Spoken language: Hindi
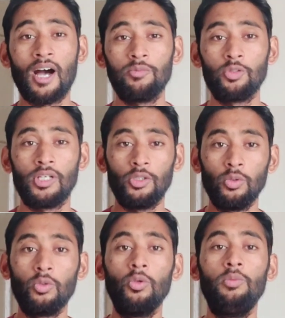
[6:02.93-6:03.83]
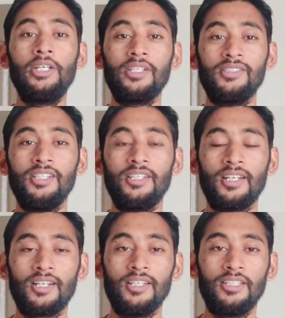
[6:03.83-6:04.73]
आप जो है दो गोल भी कंसीड
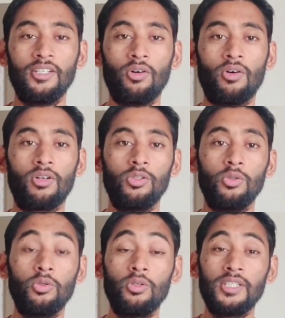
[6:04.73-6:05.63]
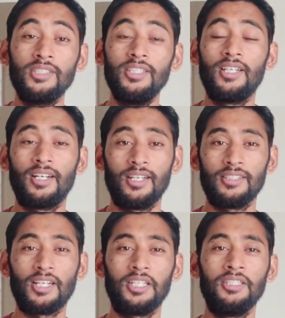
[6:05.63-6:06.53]
कर गए थे और दो गोल कंसीड करने
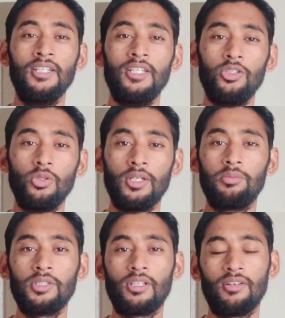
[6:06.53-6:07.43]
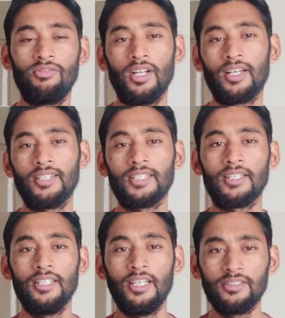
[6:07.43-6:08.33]
के साथ जो एक तरफ लग रहा था
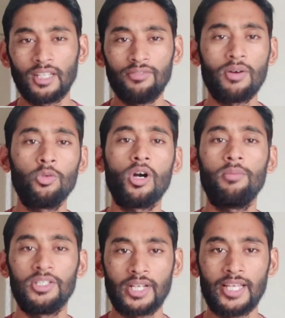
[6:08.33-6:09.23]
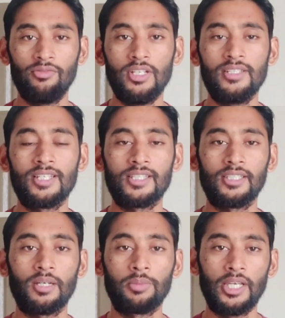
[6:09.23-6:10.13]
कि एक तरफा मुकाबला शायद वेल्स के
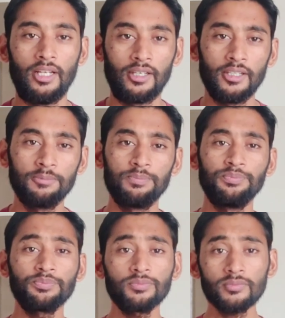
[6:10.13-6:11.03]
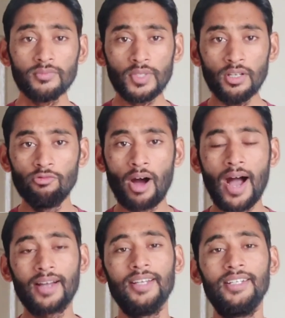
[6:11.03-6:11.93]
साथ हम खेलेंगे
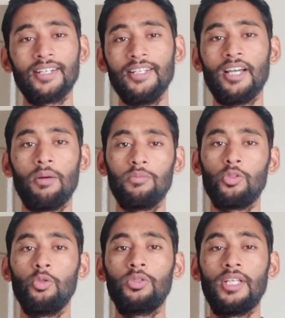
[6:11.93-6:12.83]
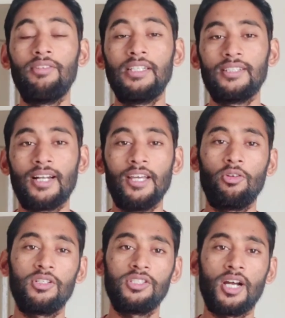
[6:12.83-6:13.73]
वहां कहीं ना कहीं हम चूकते हुए नजर आए
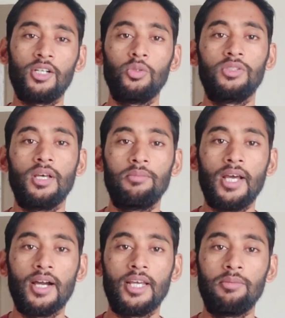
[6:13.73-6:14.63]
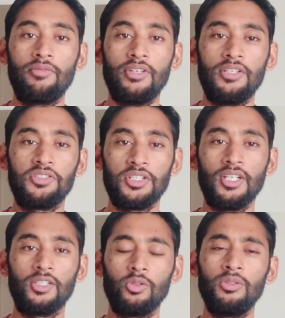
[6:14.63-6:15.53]
और चार दो से हमने आखिर में फिनिश
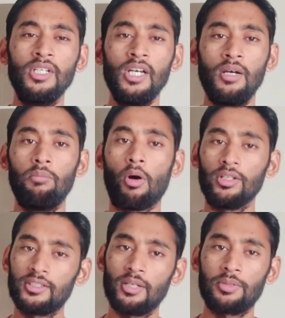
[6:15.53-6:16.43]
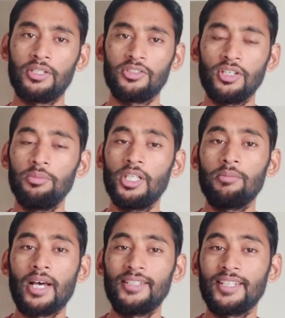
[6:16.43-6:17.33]
किया तो बहुत अच्छा प्रदर्शन अभी
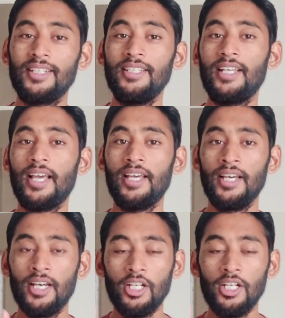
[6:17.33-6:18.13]
तक भारत का नहीं है